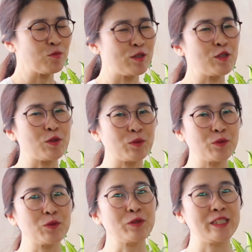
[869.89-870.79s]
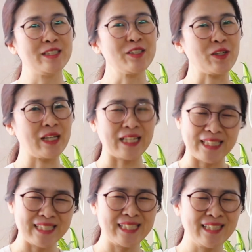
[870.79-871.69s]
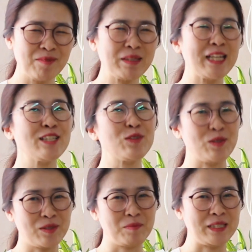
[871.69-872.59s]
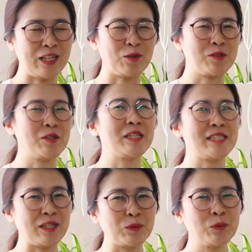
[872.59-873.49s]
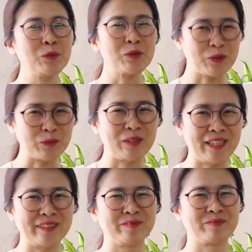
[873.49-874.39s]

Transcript: 부활절 꽃꽂이를 저랑 같이 함께 하실 수 있습니다. 걱정하지 않고 오셔도 돼요.